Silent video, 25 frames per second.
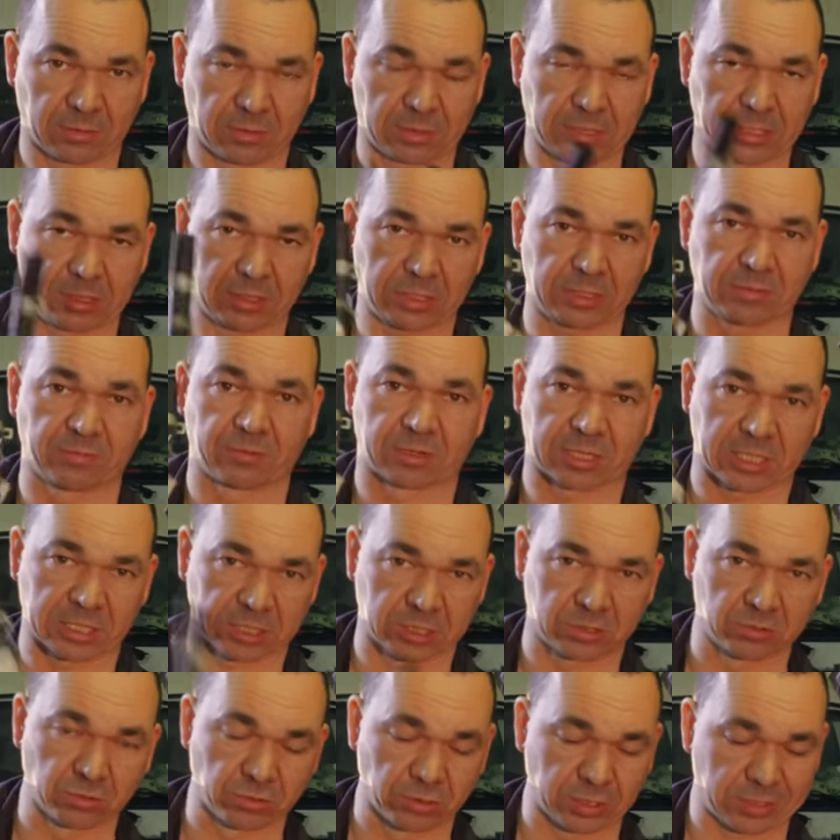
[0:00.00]
Его
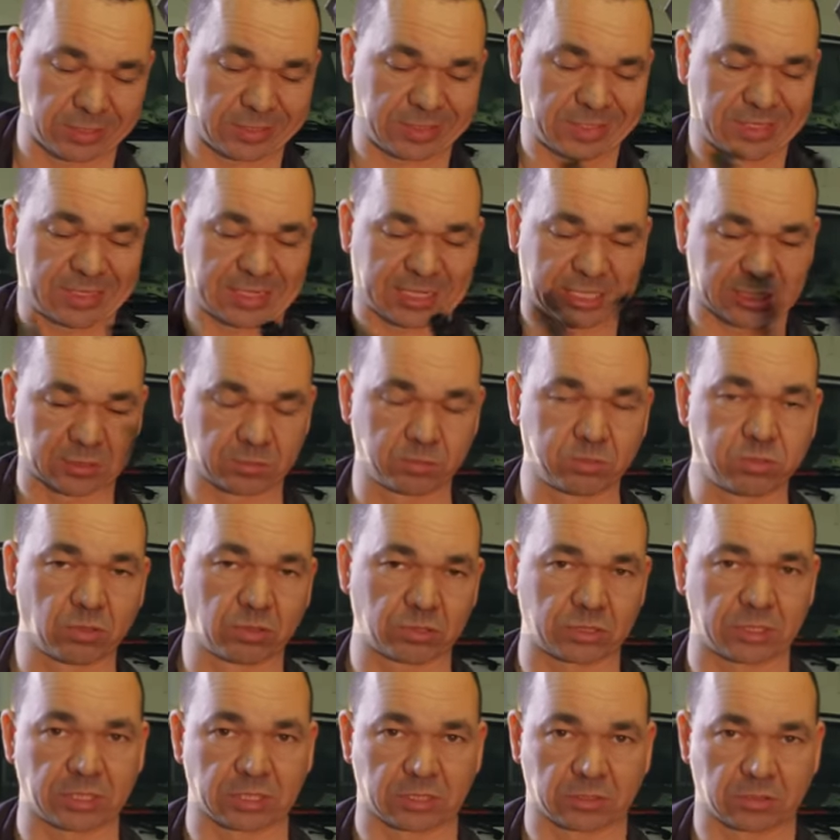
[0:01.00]
раздует,
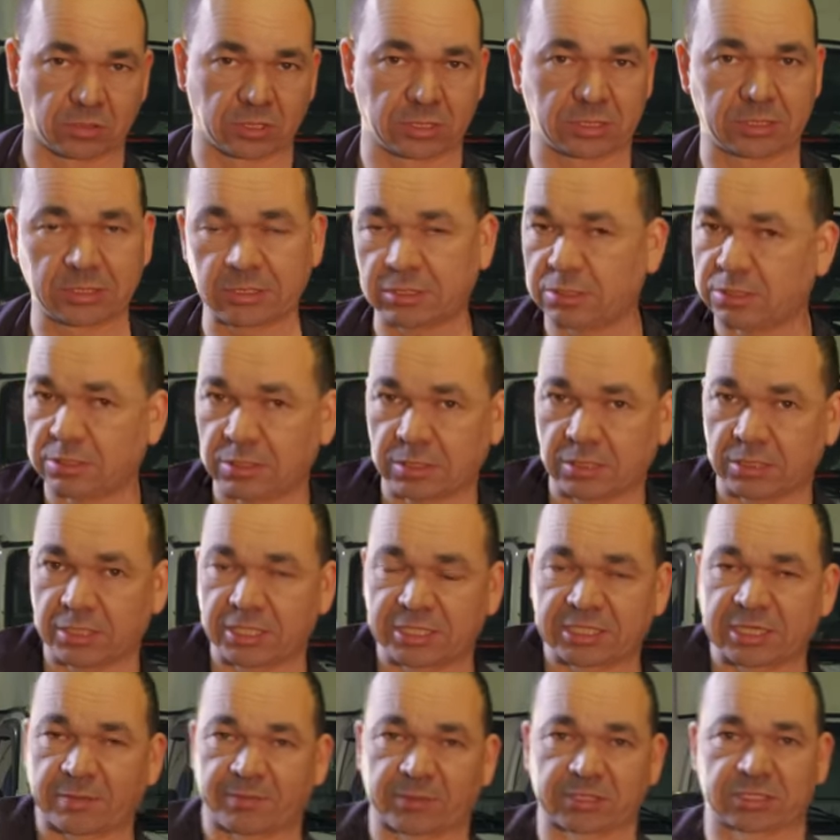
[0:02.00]
разбухнет, то есть
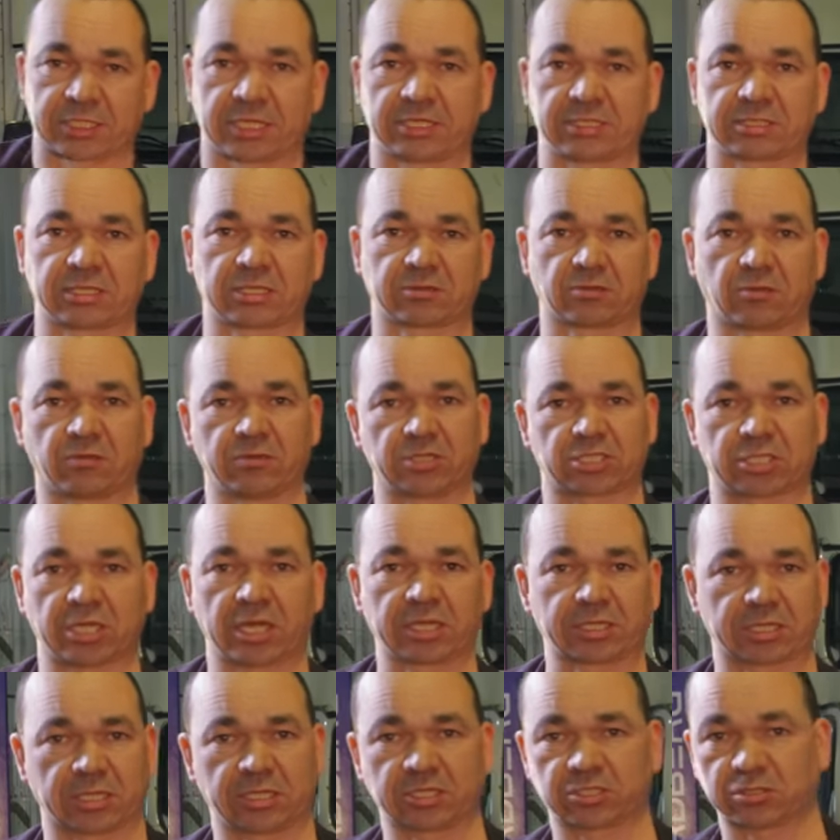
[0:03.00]
нельзя поставить садовый
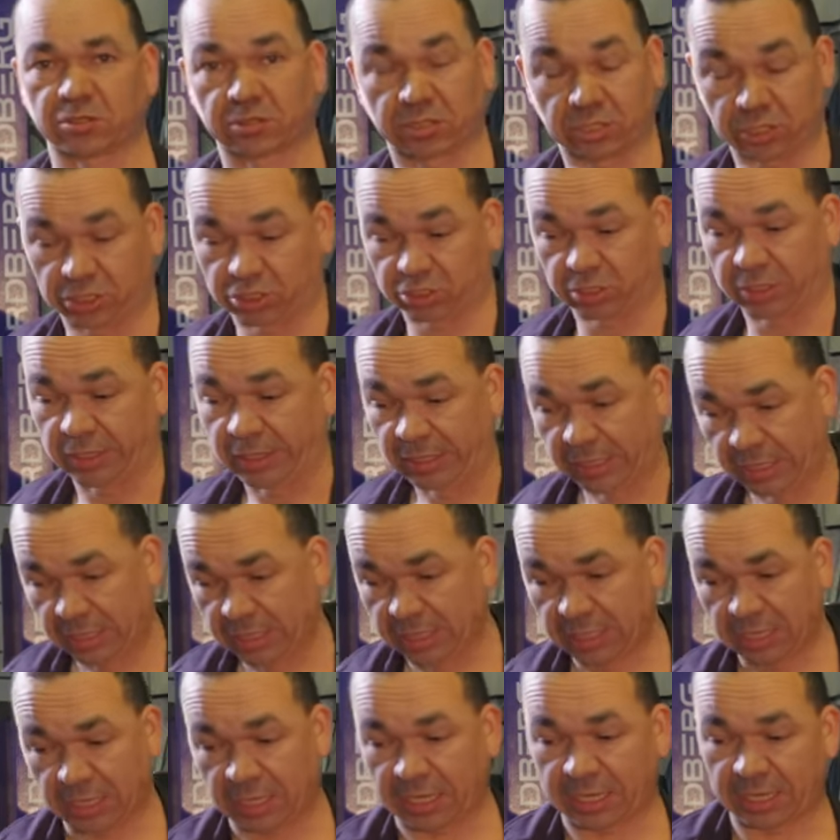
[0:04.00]
шланг или что-то еще.
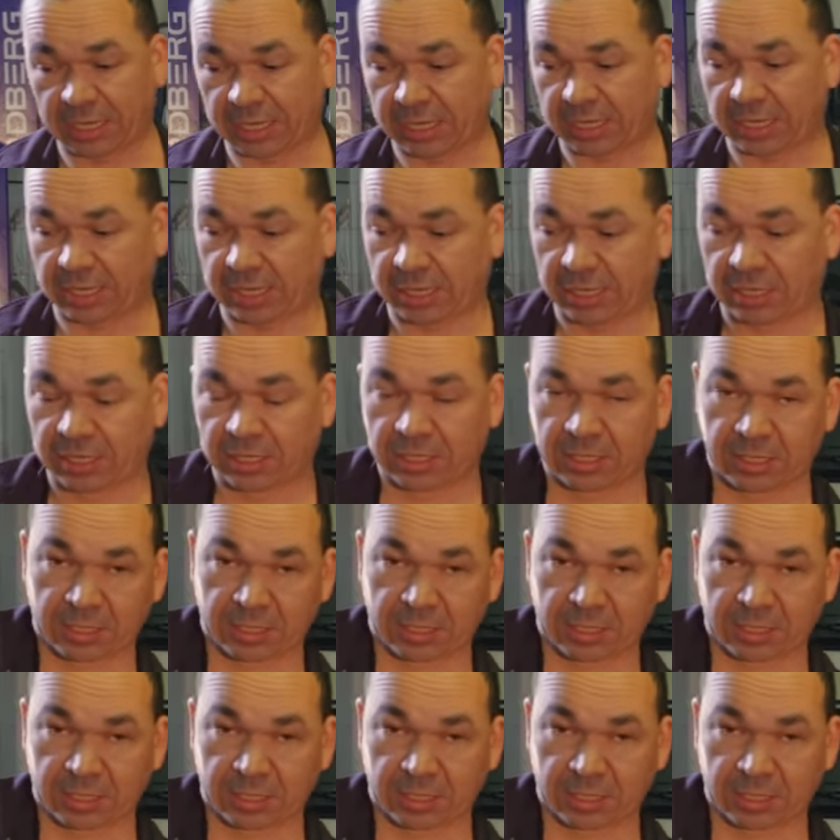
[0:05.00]
А,